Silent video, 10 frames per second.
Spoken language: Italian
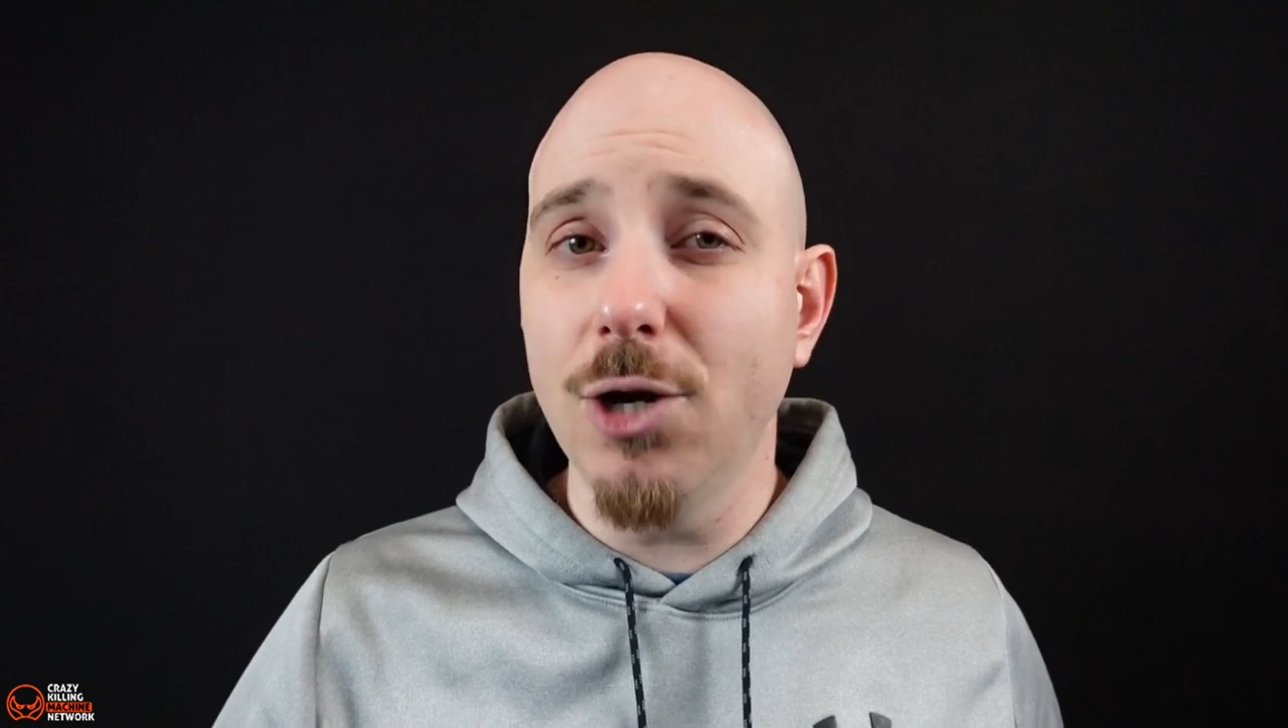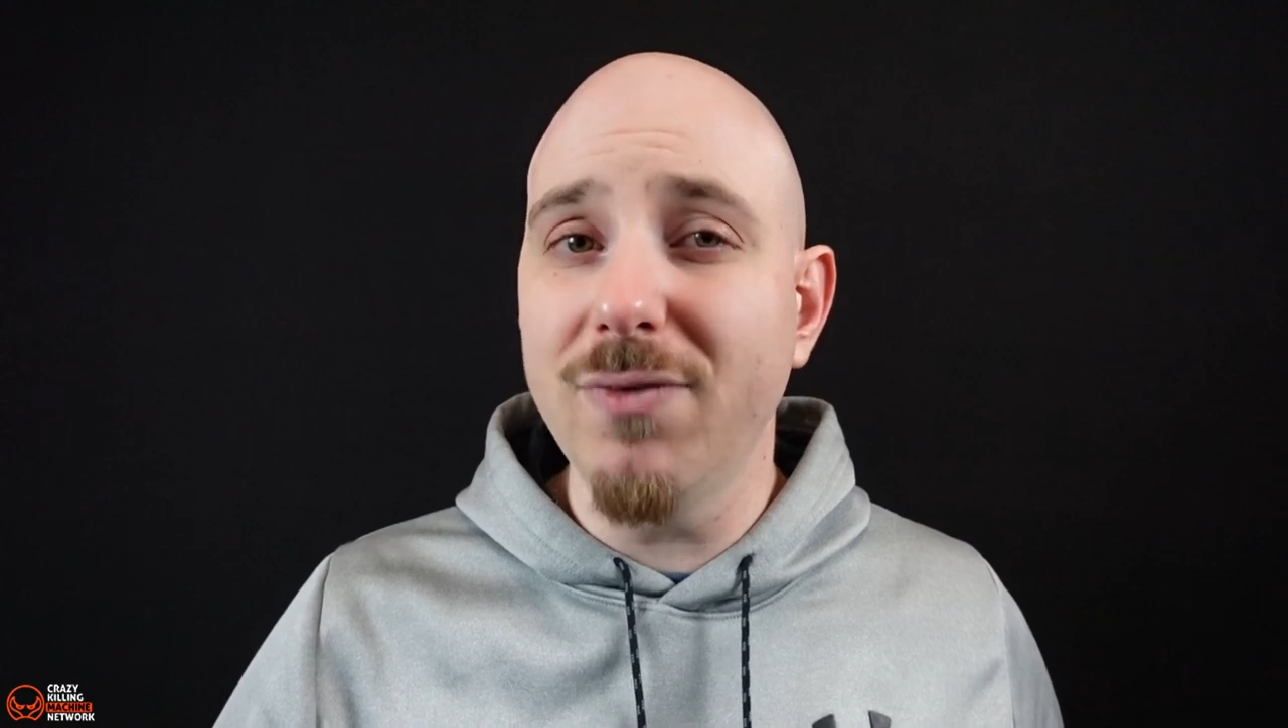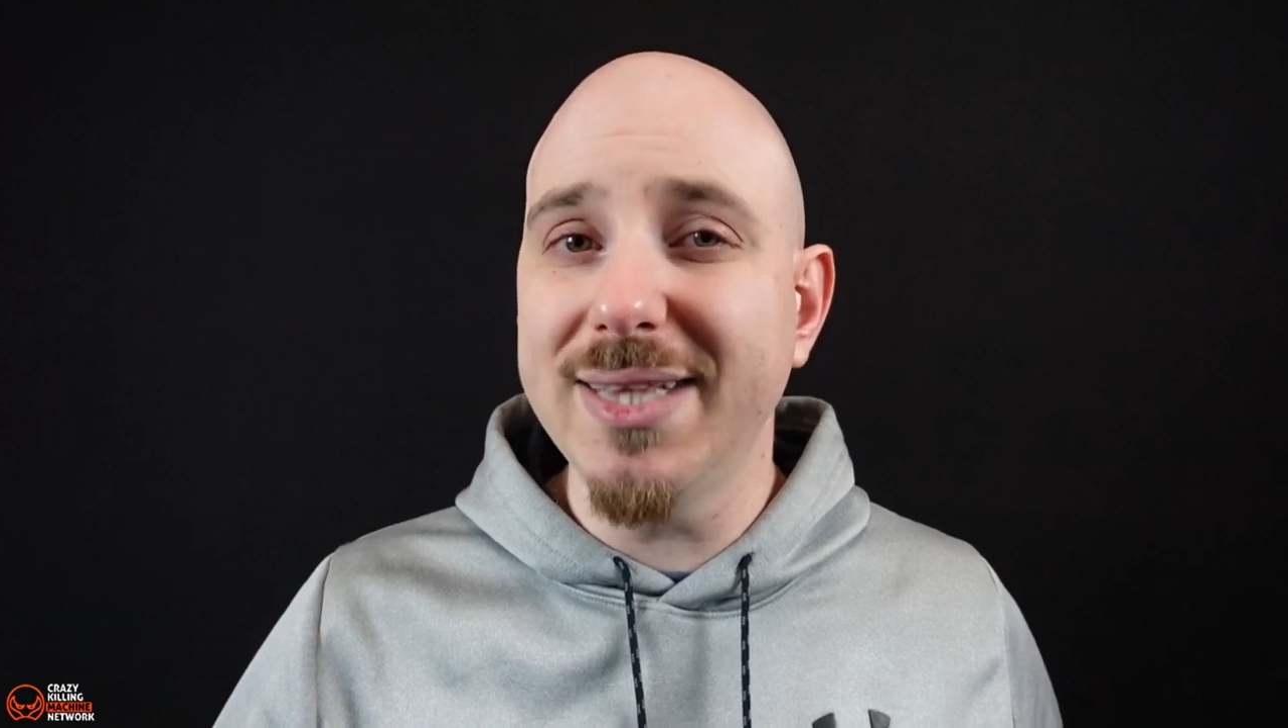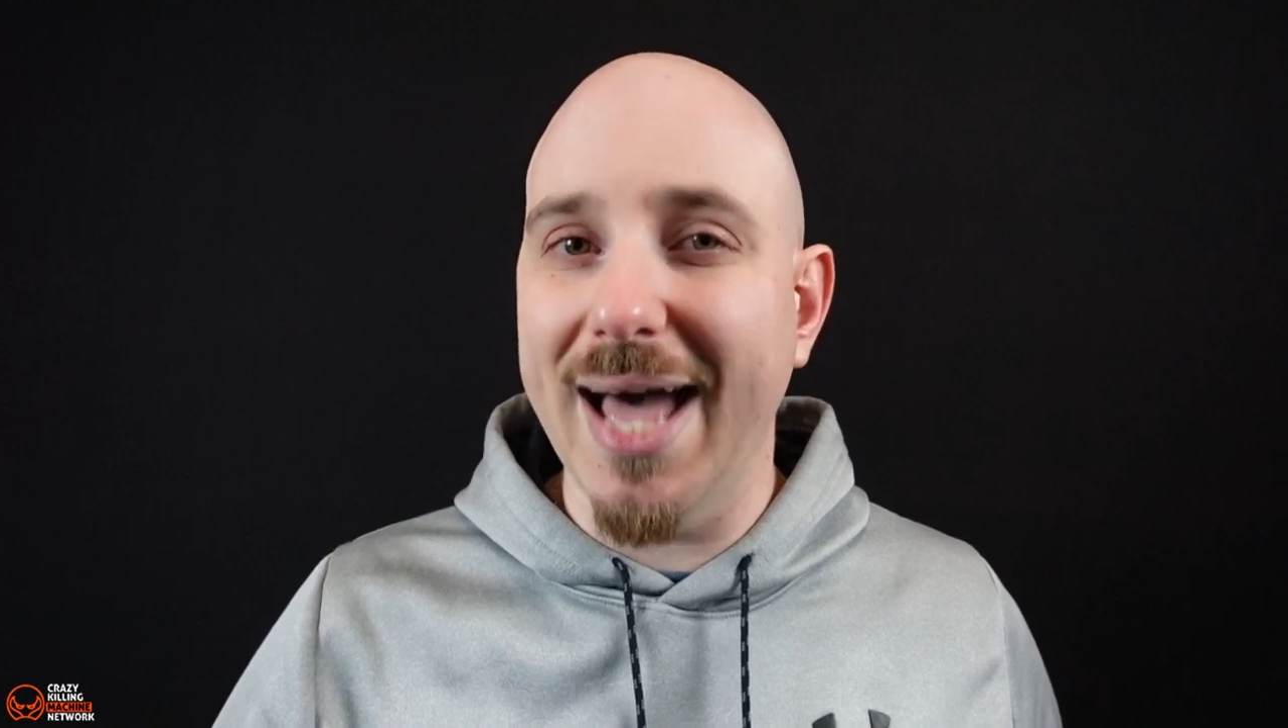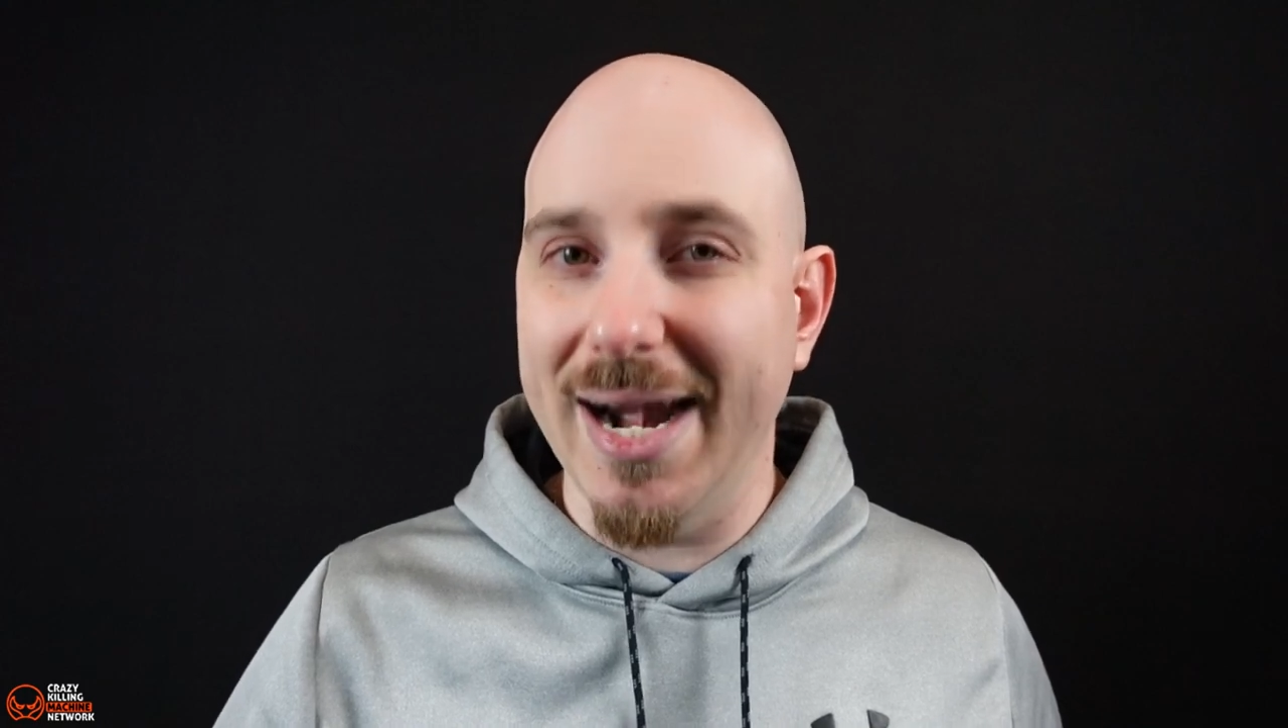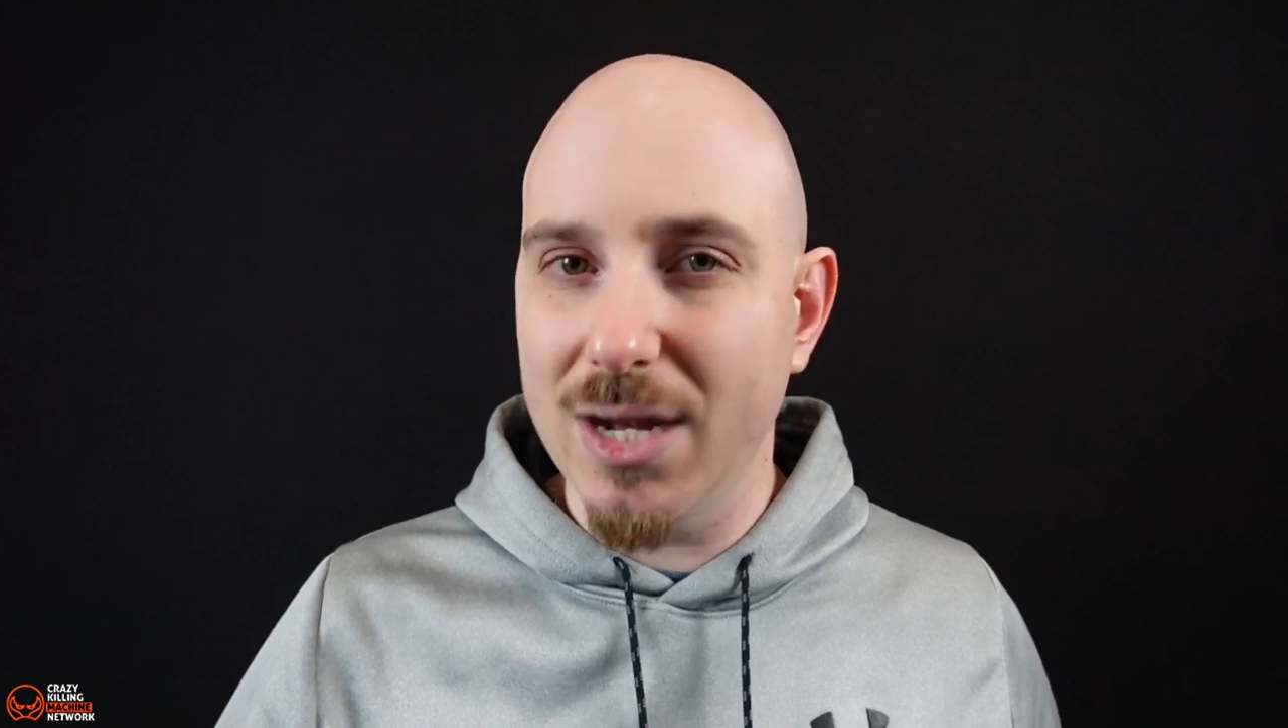novità al